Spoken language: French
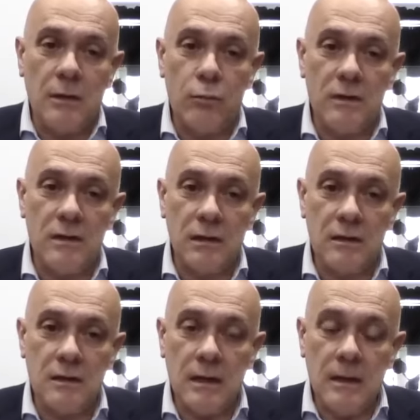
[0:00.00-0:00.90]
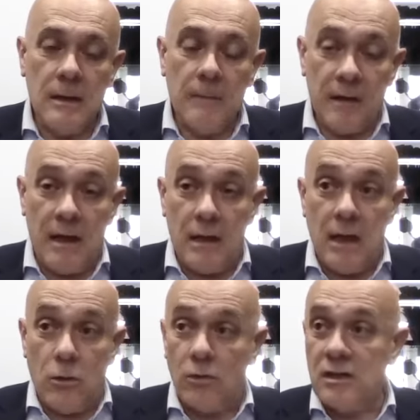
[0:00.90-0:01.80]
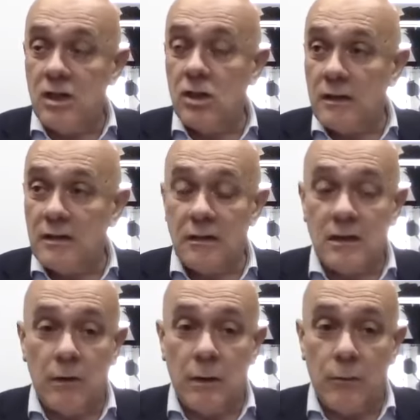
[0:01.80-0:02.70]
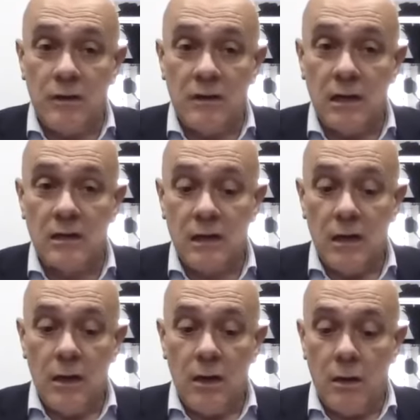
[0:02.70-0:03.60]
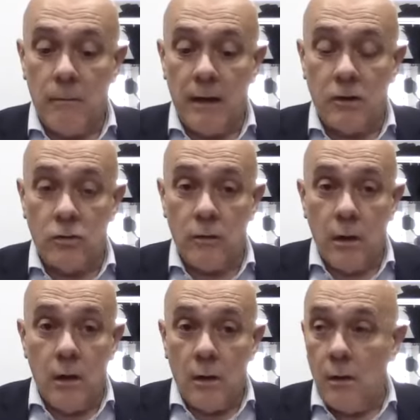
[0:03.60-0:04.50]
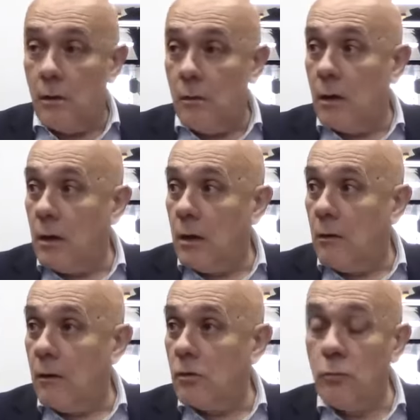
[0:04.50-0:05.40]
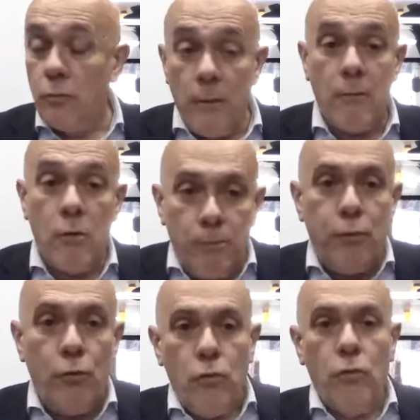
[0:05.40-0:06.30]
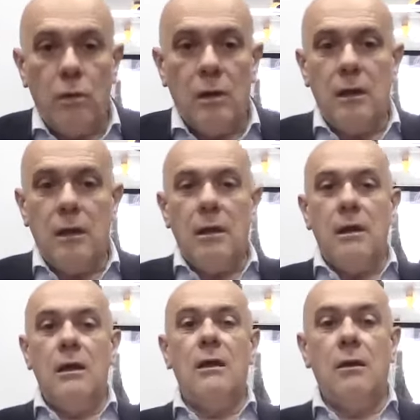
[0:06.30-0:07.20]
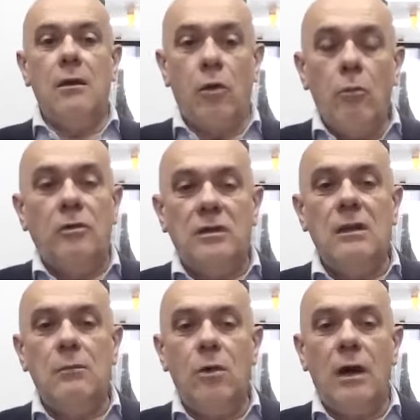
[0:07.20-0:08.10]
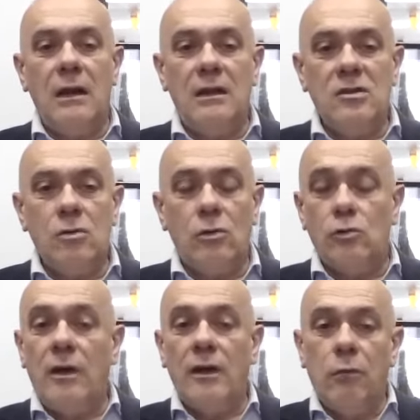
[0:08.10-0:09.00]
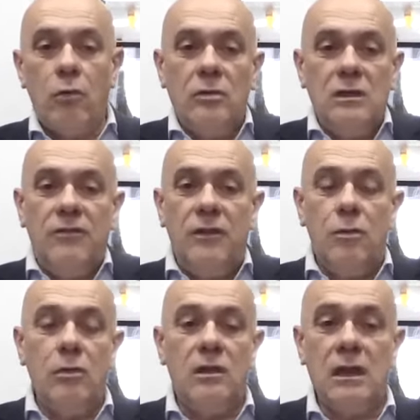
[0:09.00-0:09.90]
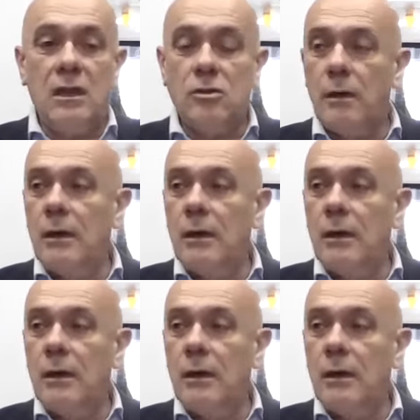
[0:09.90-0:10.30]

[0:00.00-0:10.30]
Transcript: d'impuissance. Et, donc, si j'ai un sentiment d'impuissance, euh, ben je, euh, je ne peux même plus remonter le moral des autres avec beaucoup de difficultés.